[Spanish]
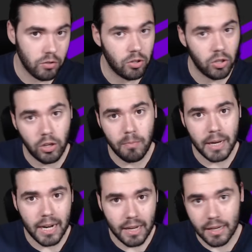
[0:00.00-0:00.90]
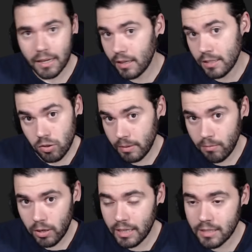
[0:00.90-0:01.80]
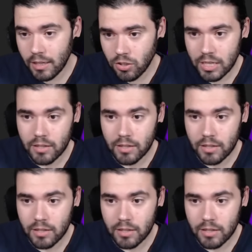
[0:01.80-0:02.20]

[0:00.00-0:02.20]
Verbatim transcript: Lo digo para que, que es lo mismo que el Starosa.